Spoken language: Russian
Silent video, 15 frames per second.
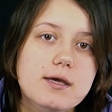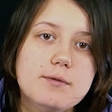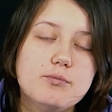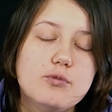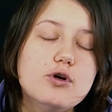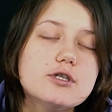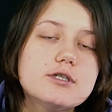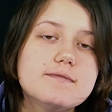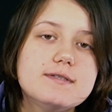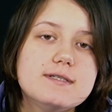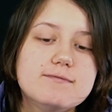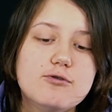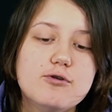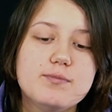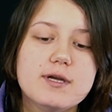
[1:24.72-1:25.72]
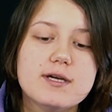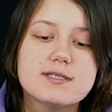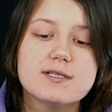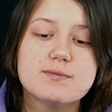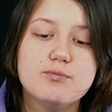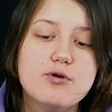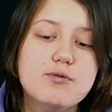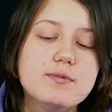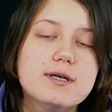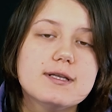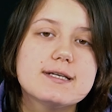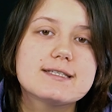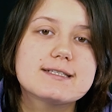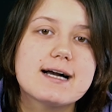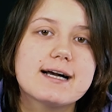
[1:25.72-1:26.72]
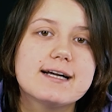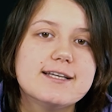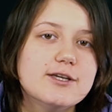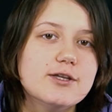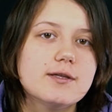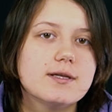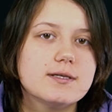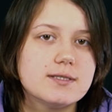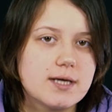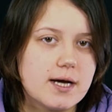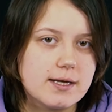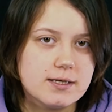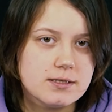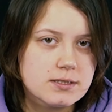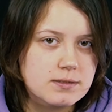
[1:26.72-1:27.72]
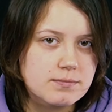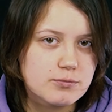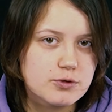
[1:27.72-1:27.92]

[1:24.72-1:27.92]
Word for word: И больше всего мне запомнилось, как один иностранец,